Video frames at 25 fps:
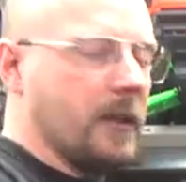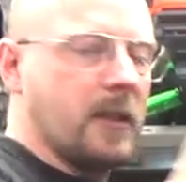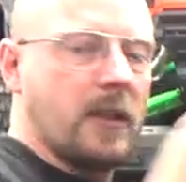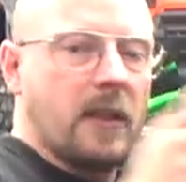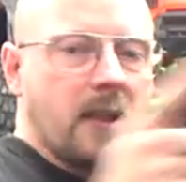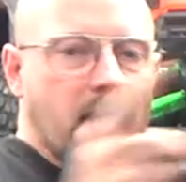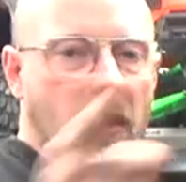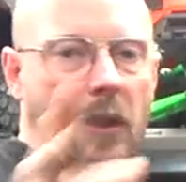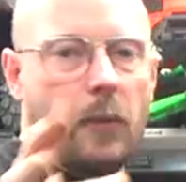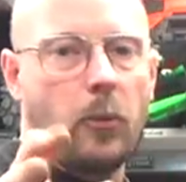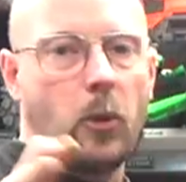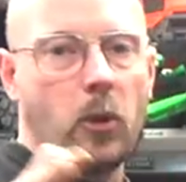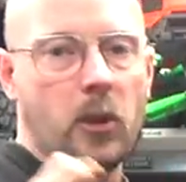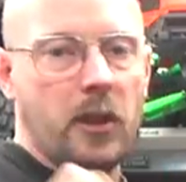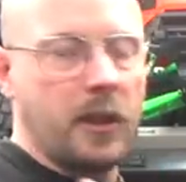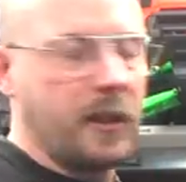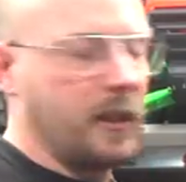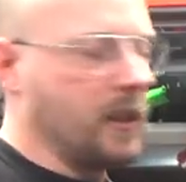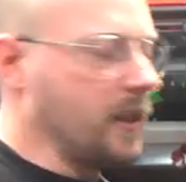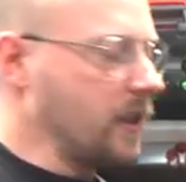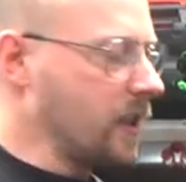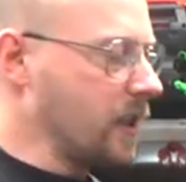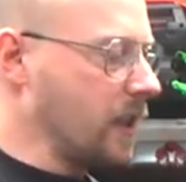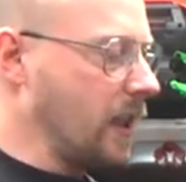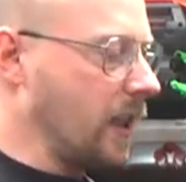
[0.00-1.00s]
et ce sera le prochain
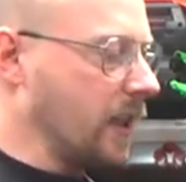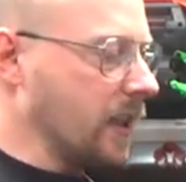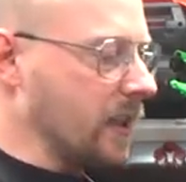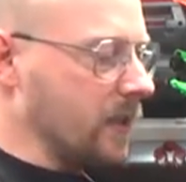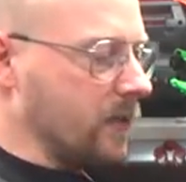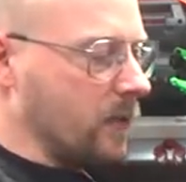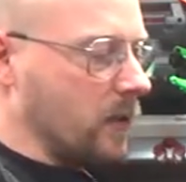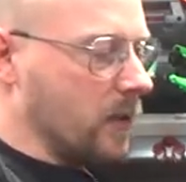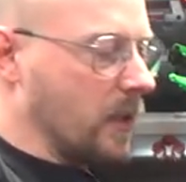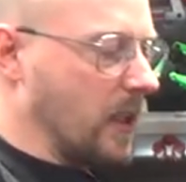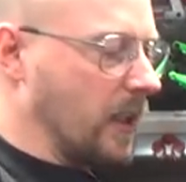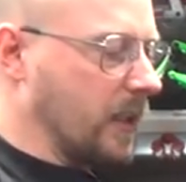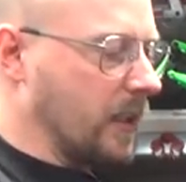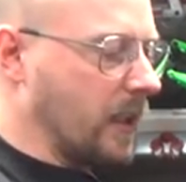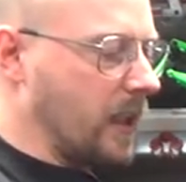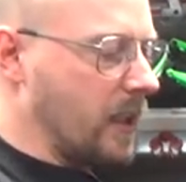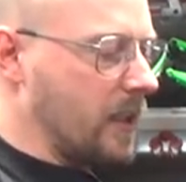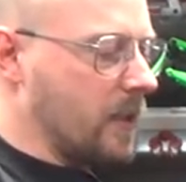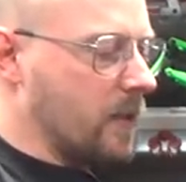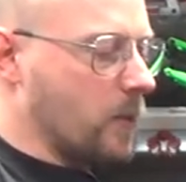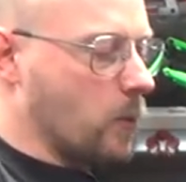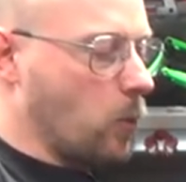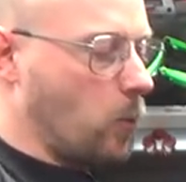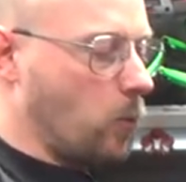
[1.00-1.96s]
test qui arrive en 4S,